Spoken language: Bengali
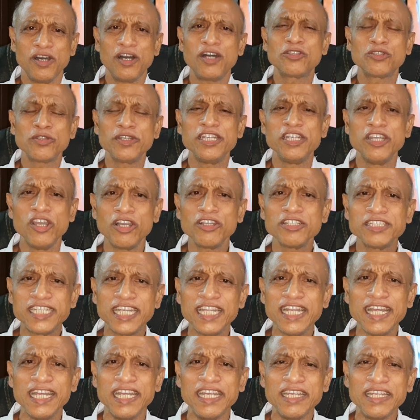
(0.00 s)
অত ইয়ং
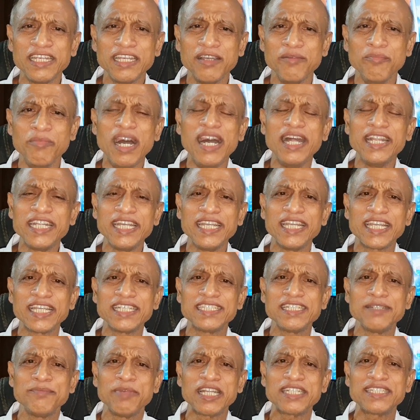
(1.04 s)
ছেলে মা নিয়ে
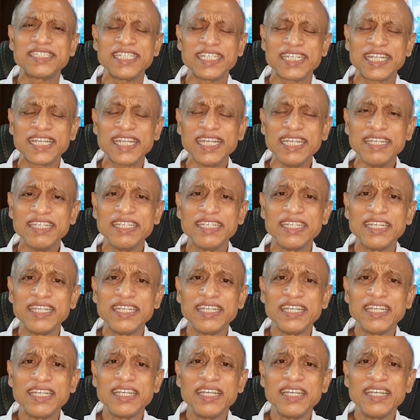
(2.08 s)
গেছে বাচ্চাটাকে
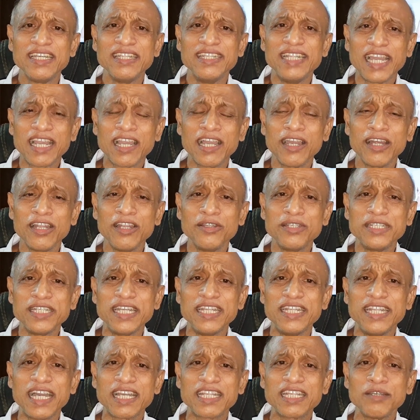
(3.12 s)
দেখা গেল যে
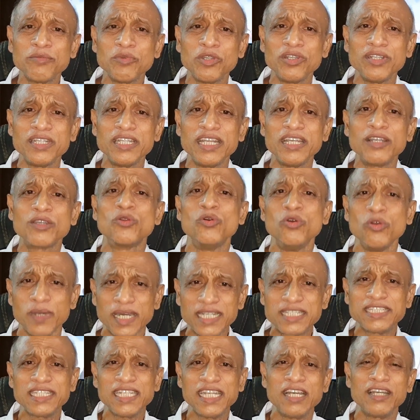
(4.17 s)
ডাক্তার বলে
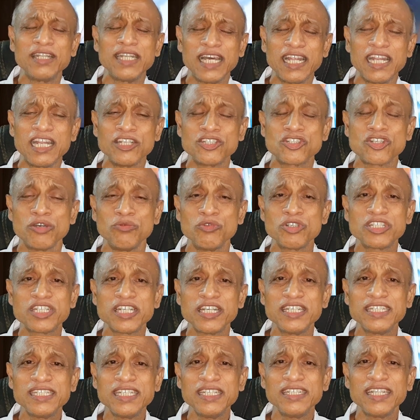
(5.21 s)
ঘুমাচ্ছে না নানান সমস্যা
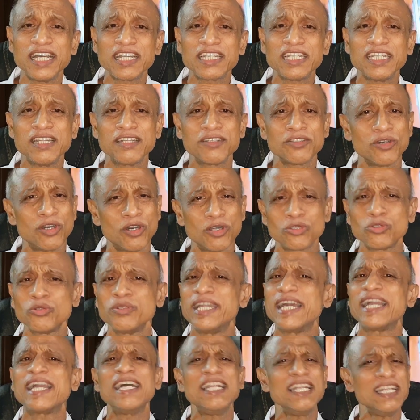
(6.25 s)
হয়েছে ডাক্তার তো অত
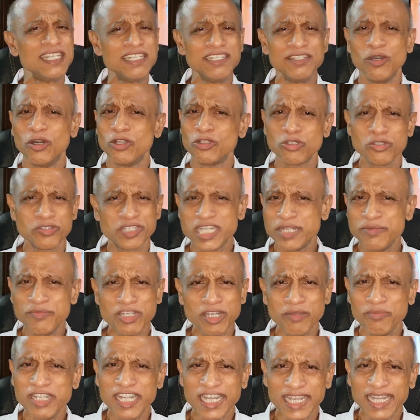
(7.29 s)
দেখা নেই অত
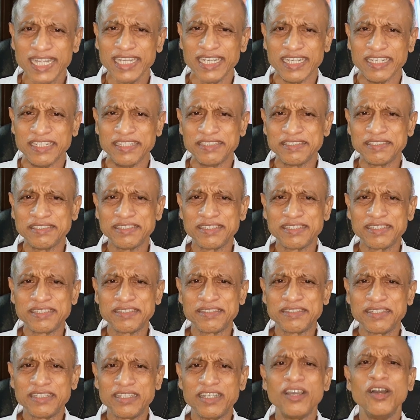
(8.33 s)
সিমটম দেখা নেই
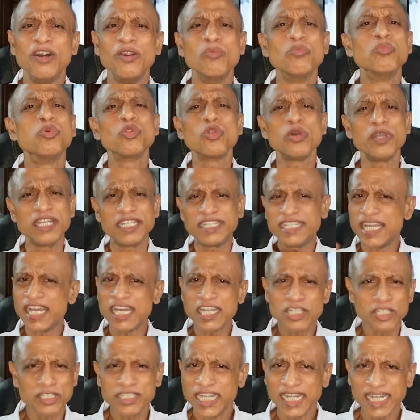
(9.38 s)
পুরো
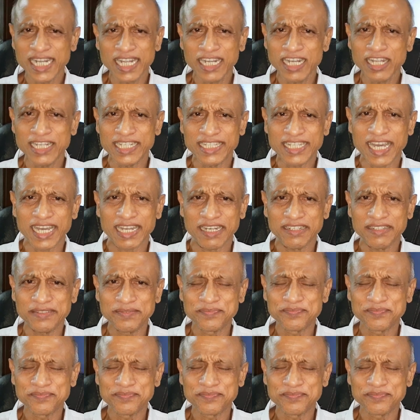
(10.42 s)
ইতিহাসও জানা নাই তার